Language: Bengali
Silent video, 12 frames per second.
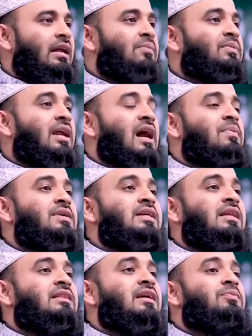এটা আপনার
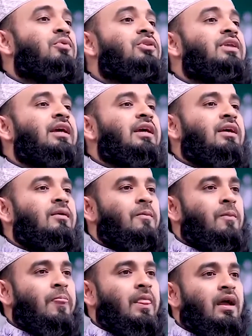আভিজাত্যের প্রতীক
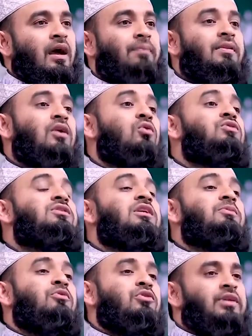আপনার
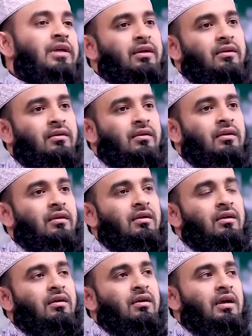রুচির প্রতীক
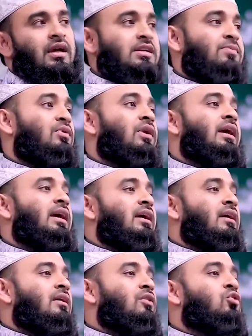এটা বলে
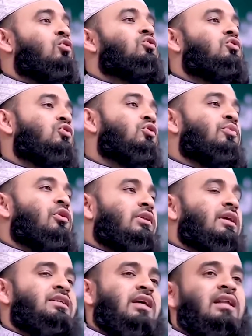কতটুকু
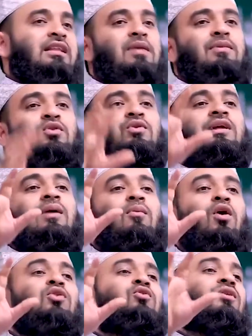পর্দা সেক্ষেত্রে আমি দুইটা
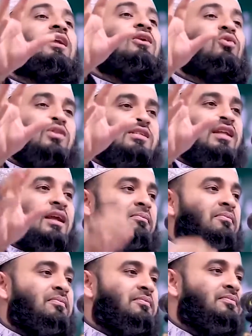মত উল্লেখ
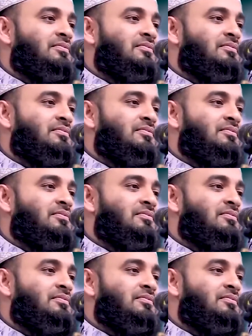করেছিলাম